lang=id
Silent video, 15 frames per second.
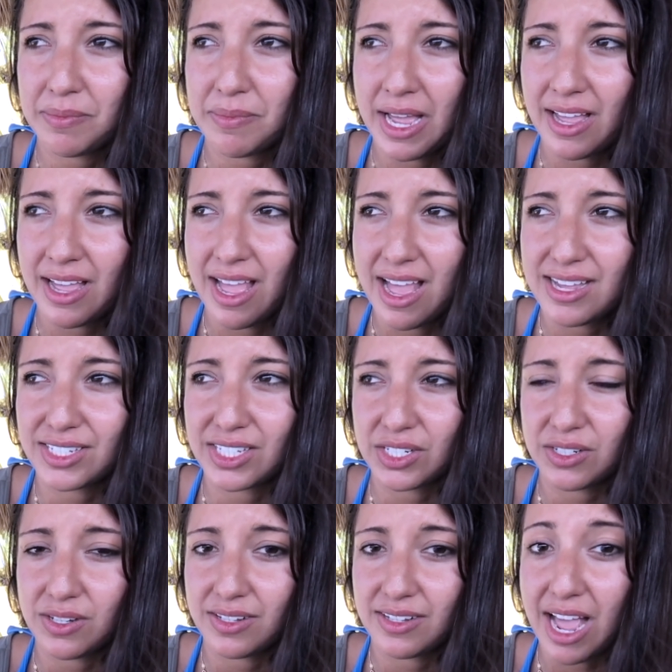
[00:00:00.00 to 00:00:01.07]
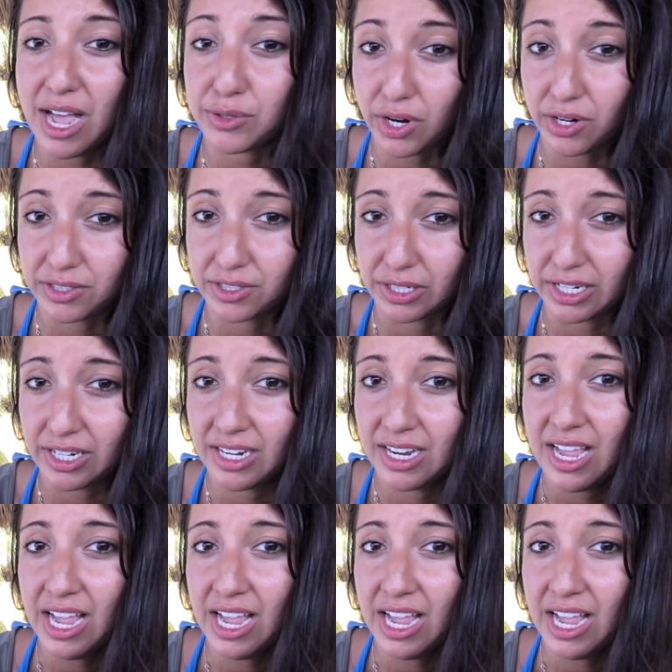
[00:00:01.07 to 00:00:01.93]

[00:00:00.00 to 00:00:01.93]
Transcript: Stan Ekberg karena metode